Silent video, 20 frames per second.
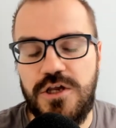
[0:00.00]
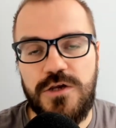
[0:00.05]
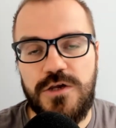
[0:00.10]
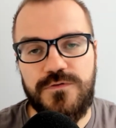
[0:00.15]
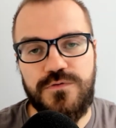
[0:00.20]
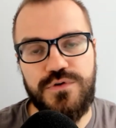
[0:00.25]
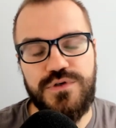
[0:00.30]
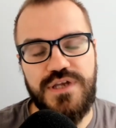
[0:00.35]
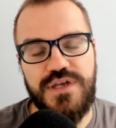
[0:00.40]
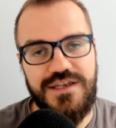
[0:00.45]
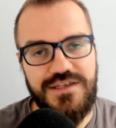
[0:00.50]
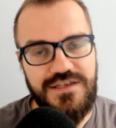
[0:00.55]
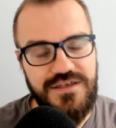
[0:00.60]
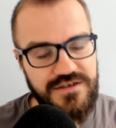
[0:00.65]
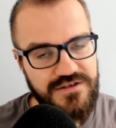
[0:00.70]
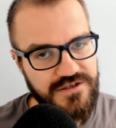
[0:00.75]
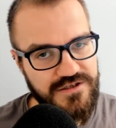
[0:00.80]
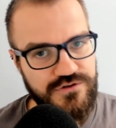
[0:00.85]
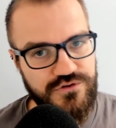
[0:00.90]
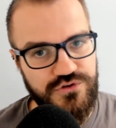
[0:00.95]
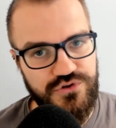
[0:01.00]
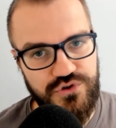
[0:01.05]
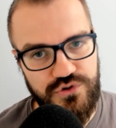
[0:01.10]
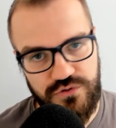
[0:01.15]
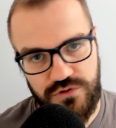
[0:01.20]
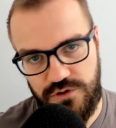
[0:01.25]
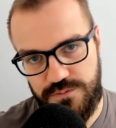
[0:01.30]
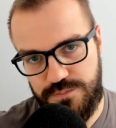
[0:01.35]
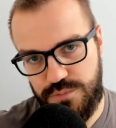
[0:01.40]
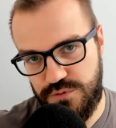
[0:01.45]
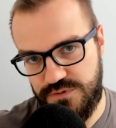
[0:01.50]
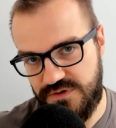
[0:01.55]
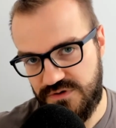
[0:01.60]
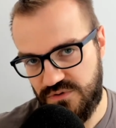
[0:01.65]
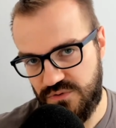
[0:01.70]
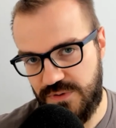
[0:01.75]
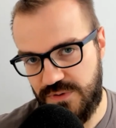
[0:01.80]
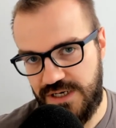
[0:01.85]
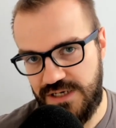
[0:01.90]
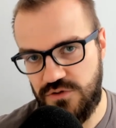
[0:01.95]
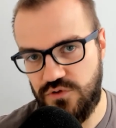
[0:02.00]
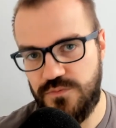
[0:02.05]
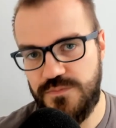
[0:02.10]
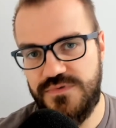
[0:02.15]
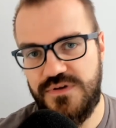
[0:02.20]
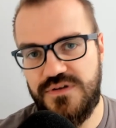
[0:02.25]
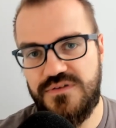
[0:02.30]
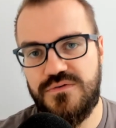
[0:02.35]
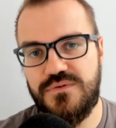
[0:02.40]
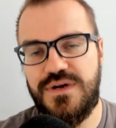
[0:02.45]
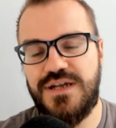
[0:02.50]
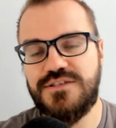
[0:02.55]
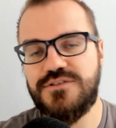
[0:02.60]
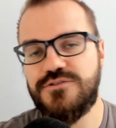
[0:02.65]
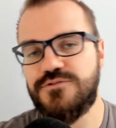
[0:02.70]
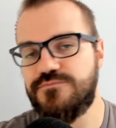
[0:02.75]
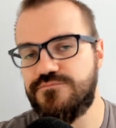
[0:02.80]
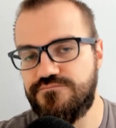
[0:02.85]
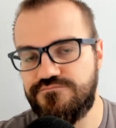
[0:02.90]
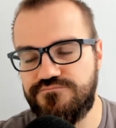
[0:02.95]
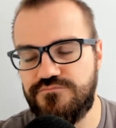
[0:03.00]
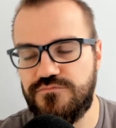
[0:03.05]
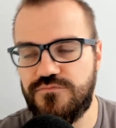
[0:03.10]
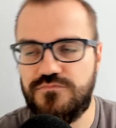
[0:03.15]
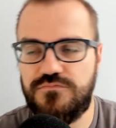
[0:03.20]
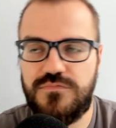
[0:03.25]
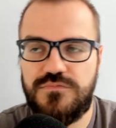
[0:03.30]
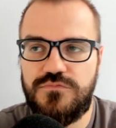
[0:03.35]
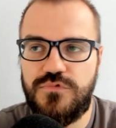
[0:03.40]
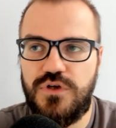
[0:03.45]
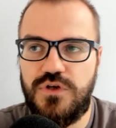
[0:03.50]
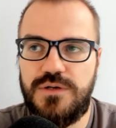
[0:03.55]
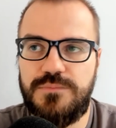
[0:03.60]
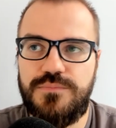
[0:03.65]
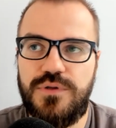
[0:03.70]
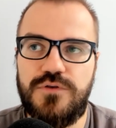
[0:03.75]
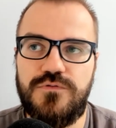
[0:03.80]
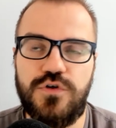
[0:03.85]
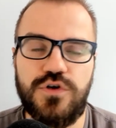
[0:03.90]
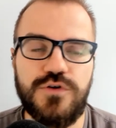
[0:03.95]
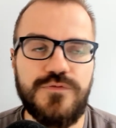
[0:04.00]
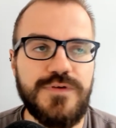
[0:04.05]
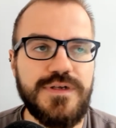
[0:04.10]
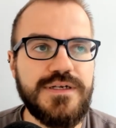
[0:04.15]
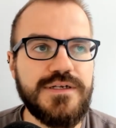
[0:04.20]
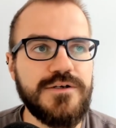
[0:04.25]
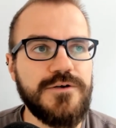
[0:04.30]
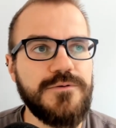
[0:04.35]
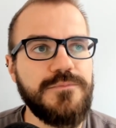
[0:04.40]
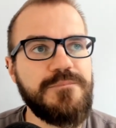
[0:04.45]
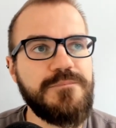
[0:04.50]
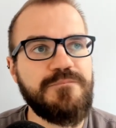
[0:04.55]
für die IT-technische und noch prozessuale Umsetzung hatte. nur Ein paar Wochen weniger.